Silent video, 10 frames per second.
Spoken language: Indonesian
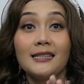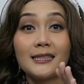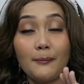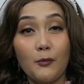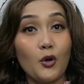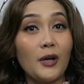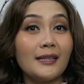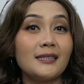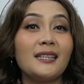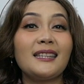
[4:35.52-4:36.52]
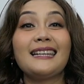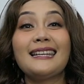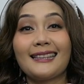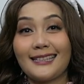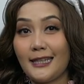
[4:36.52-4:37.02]
Semoga sih
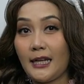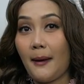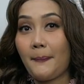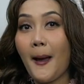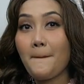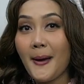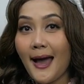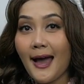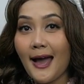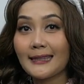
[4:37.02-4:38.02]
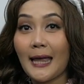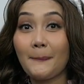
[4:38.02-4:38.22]
tidak terjadi apa-apa,